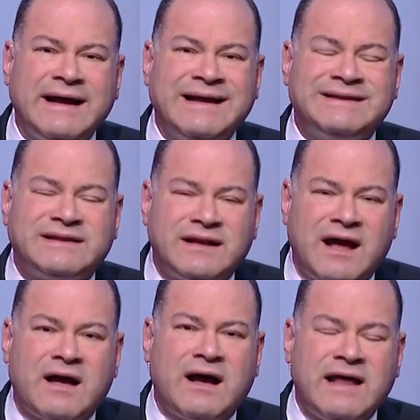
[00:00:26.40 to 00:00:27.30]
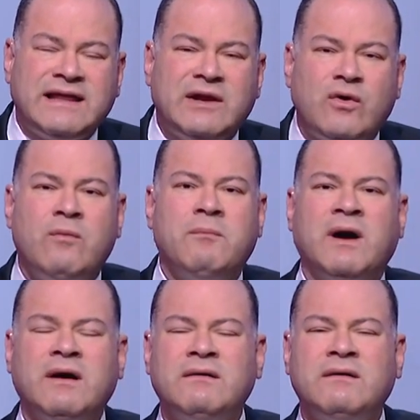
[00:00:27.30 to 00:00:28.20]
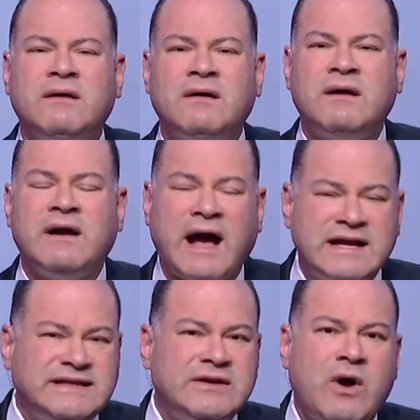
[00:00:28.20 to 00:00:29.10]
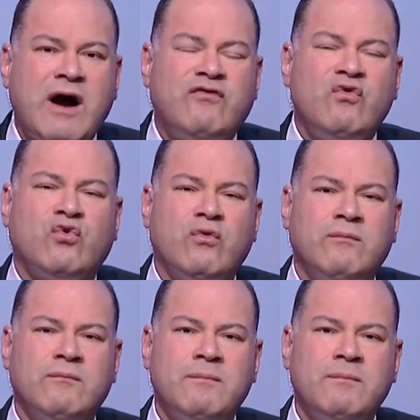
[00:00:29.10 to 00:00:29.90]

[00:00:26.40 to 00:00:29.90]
انطلاق هذه الأمة عايزين يوقفوكم